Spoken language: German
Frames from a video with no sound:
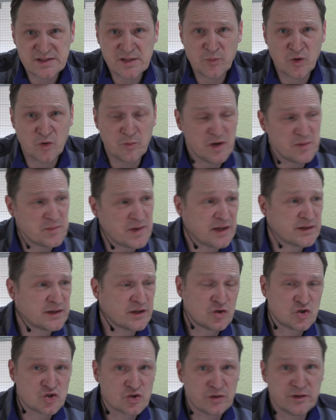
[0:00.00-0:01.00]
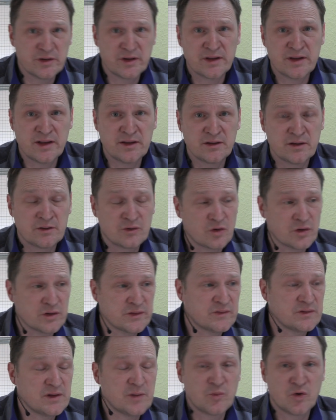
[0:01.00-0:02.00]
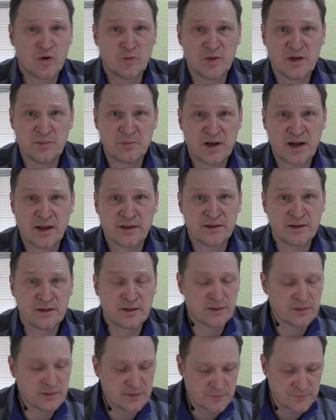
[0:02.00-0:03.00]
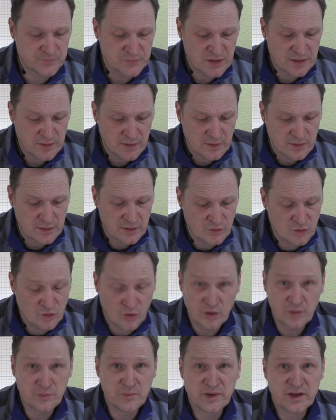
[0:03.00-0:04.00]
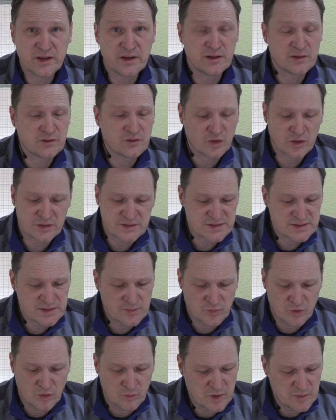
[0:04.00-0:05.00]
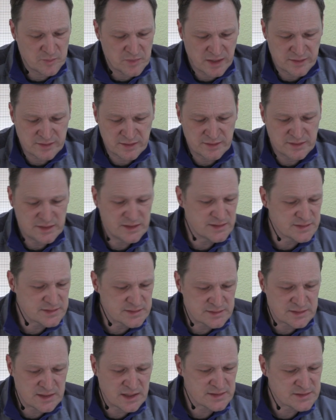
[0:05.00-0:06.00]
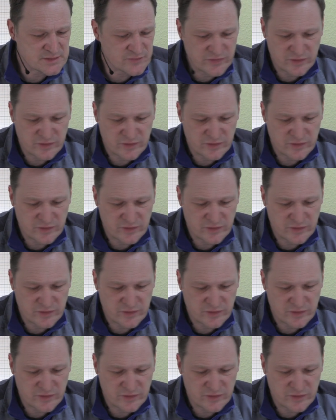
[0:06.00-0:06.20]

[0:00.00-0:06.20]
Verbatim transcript: der Problematik Steuerkette, trotz der Problematik ähm, äh, Kolbenringe, trotz der Problematik dies, das,